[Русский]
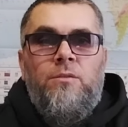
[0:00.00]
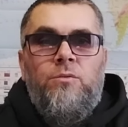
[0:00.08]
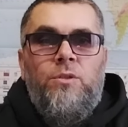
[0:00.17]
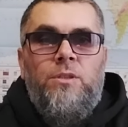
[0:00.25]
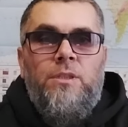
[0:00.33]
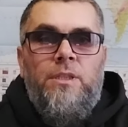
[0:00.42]

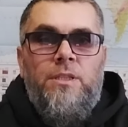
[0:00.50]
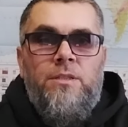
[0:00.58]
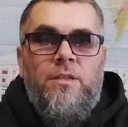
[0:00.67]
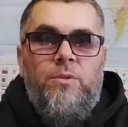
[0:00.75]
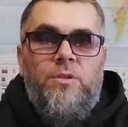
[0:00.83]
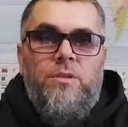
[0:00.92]
то это
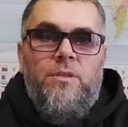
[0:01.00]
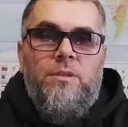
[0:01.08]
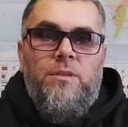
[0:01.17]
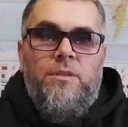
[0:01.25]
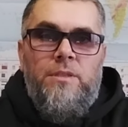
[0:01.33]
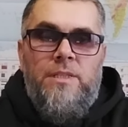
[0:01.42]
должна быть
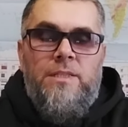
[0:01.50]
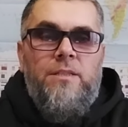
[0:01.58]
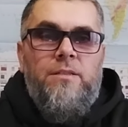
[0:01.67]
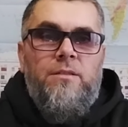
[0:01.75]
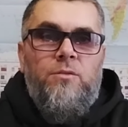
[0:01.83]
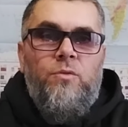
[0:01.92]
э,
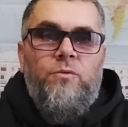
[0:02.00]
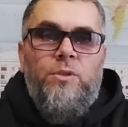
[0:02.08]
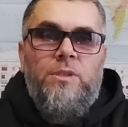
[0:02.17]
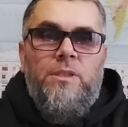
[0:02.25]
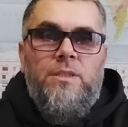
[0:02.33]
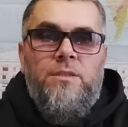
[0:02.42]
несколько сортов,
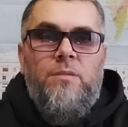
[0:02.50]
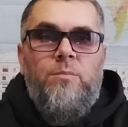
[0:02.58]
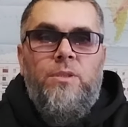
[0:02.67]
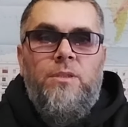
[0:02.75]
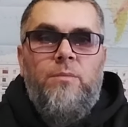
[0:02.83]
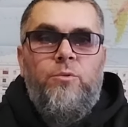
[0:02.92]
то это должна
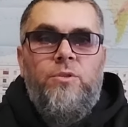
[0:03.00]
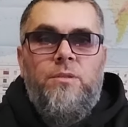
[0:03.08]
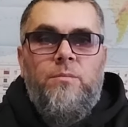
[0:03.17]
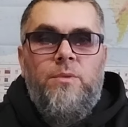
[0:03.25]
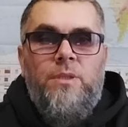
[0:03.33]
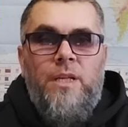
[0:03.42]
быть,
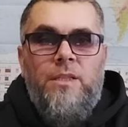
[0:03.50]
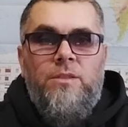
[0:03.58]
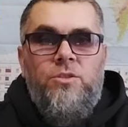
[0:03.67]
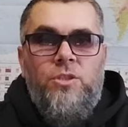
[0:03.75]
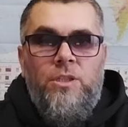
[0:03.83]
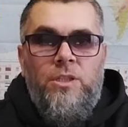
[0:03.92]
допустим,
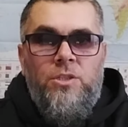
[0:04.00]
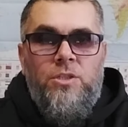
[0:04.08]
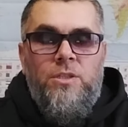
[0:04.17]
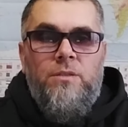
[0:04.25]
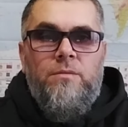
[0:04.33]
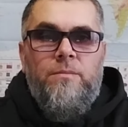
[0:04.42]
ряд
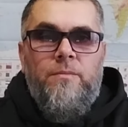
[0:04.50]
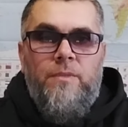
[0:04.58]
черешни.